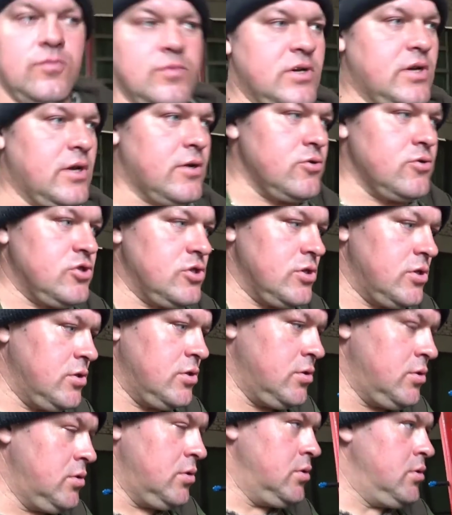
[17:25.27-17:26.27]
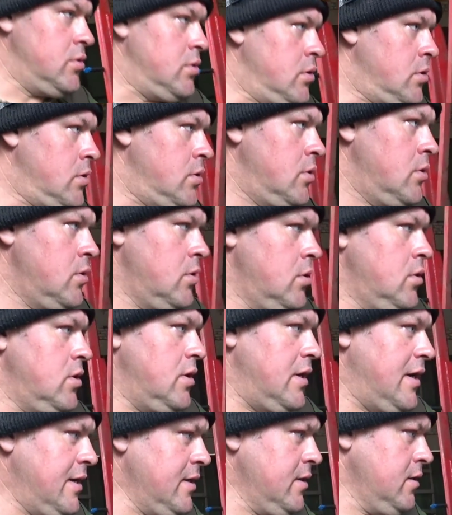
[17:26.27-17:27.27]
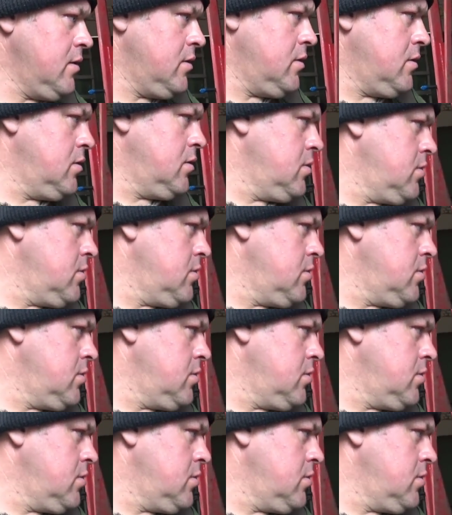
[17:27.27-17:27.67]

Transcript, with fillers: мы, короче... Поставил? А? ПГУ